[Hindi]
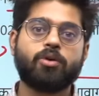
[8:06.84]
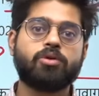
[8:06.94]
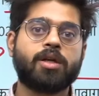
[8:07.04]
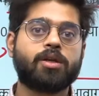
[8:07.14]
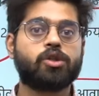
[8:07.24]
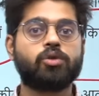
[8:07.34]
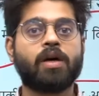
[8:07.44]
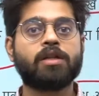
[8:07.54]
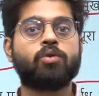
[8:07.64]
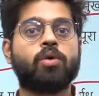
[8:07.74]
परियोजना की
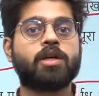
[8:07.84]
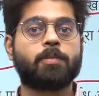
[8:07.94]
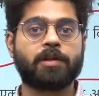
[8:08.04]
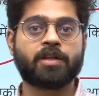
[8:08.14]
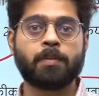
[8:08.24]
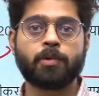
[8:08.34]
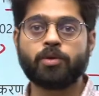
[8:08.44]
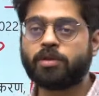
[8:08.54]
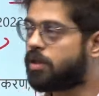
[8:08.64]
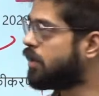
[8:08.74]
शुरुआत 2015 में
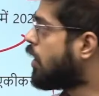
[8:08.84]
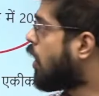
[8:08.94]
हुई थी